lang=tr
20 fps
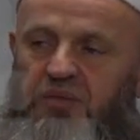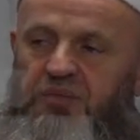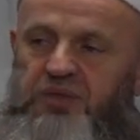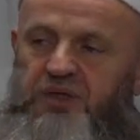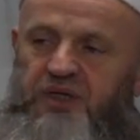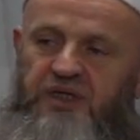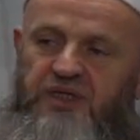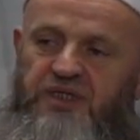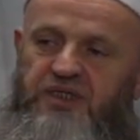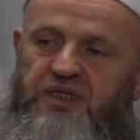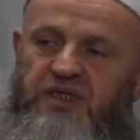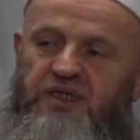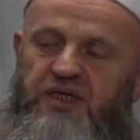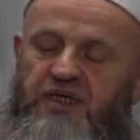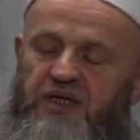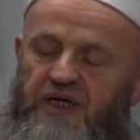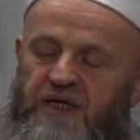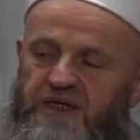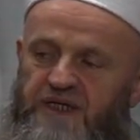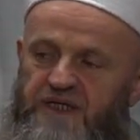Bir
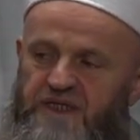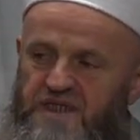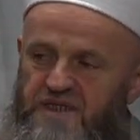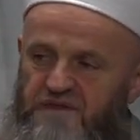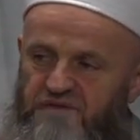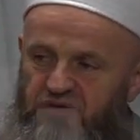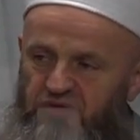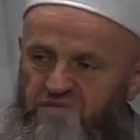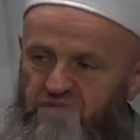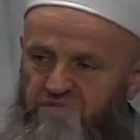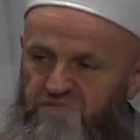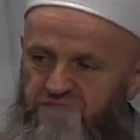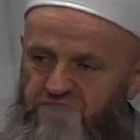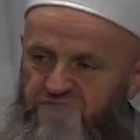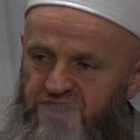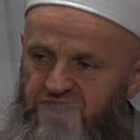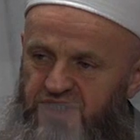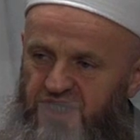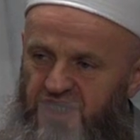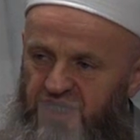insanın annesi ve
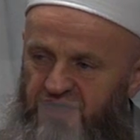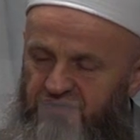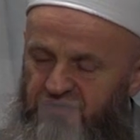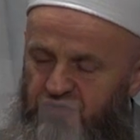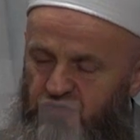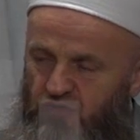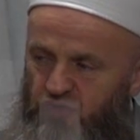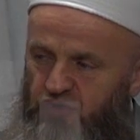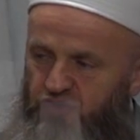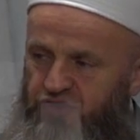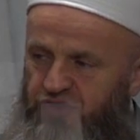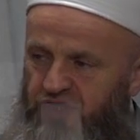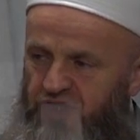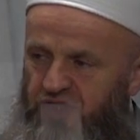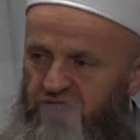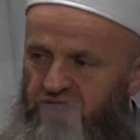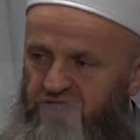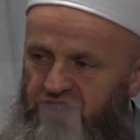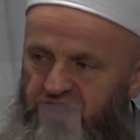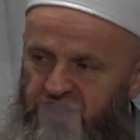babası kafir olsa,
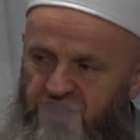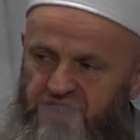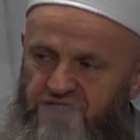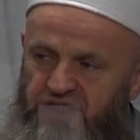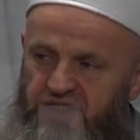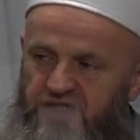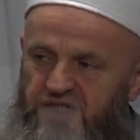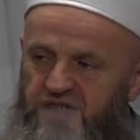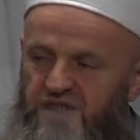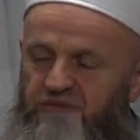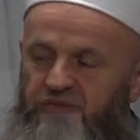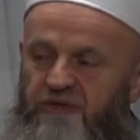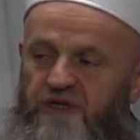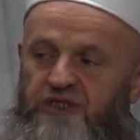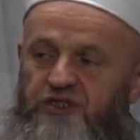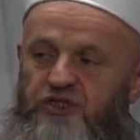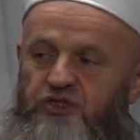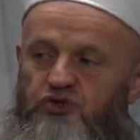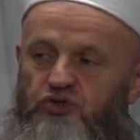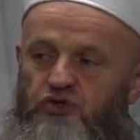dinsiz,
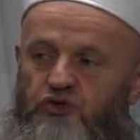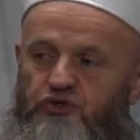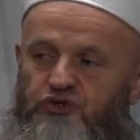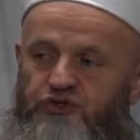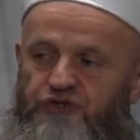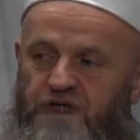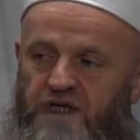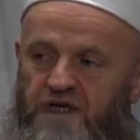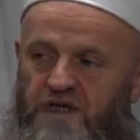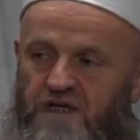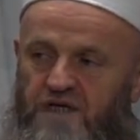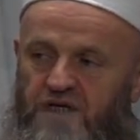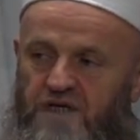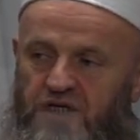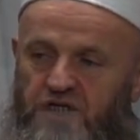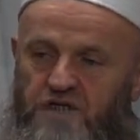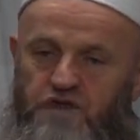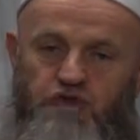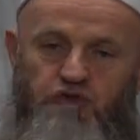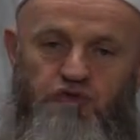imansız olsa
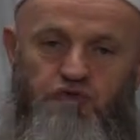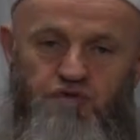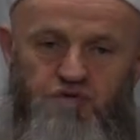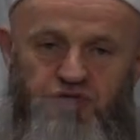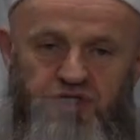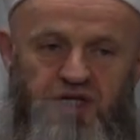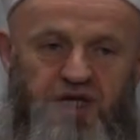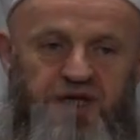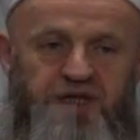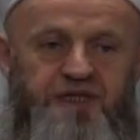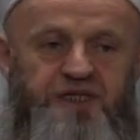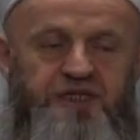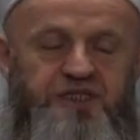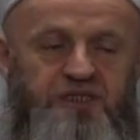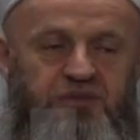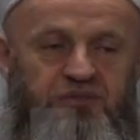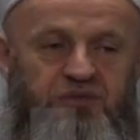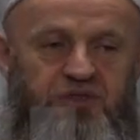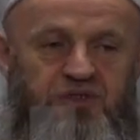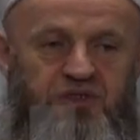sonuçta
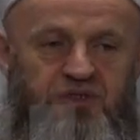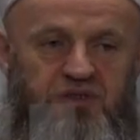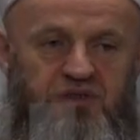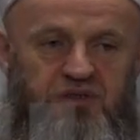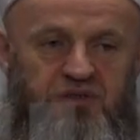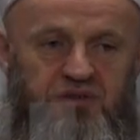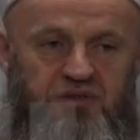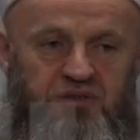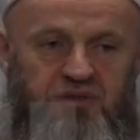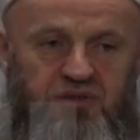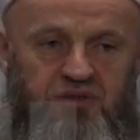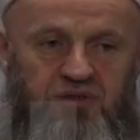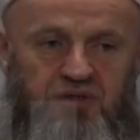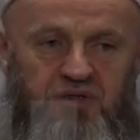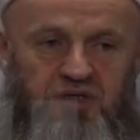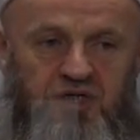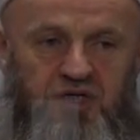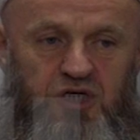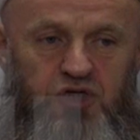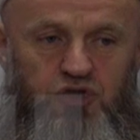annesi midir?
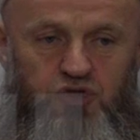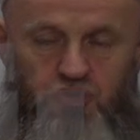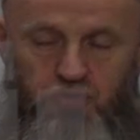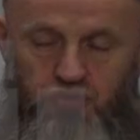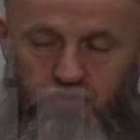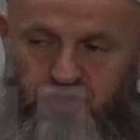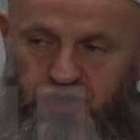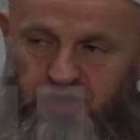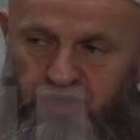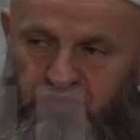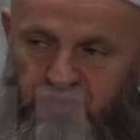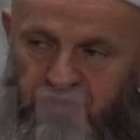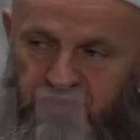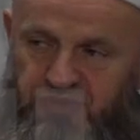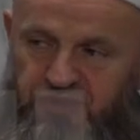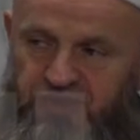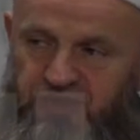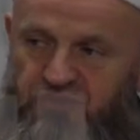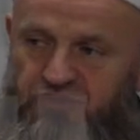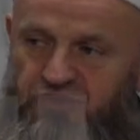Sonuçta
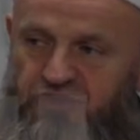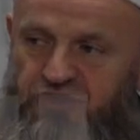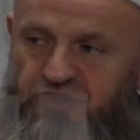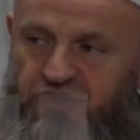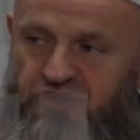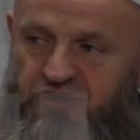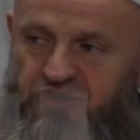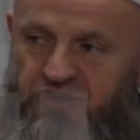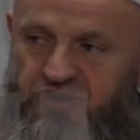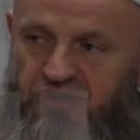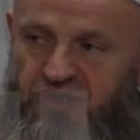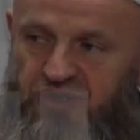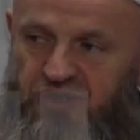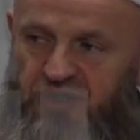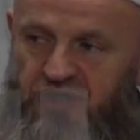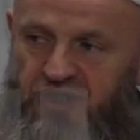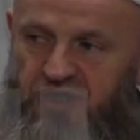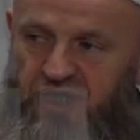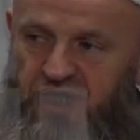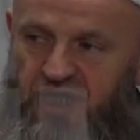babası mıdır?
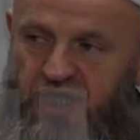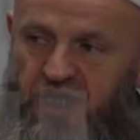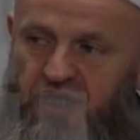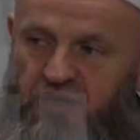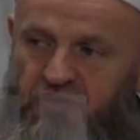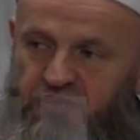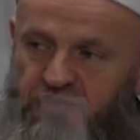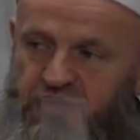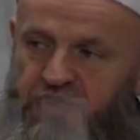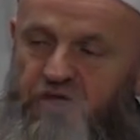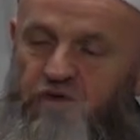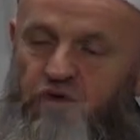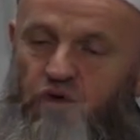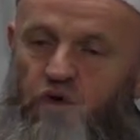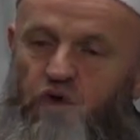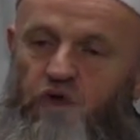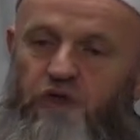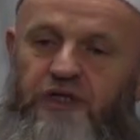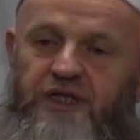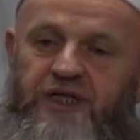Peki
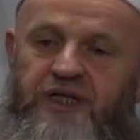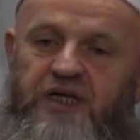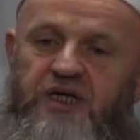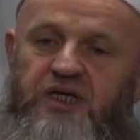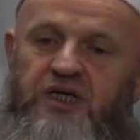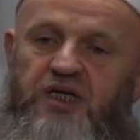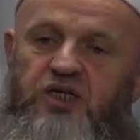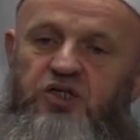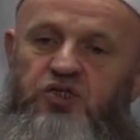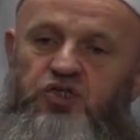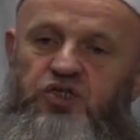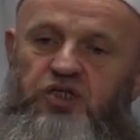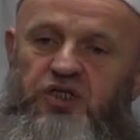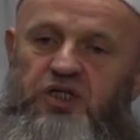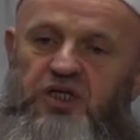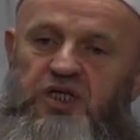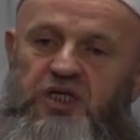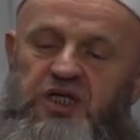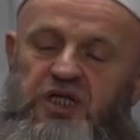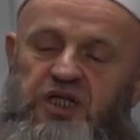onlara karşı
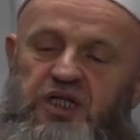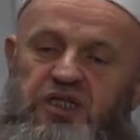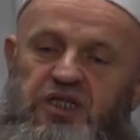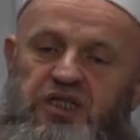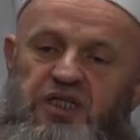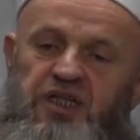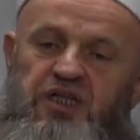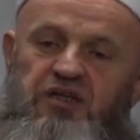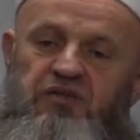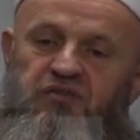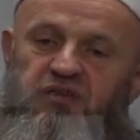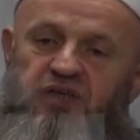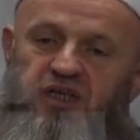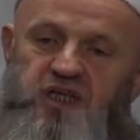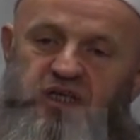din ve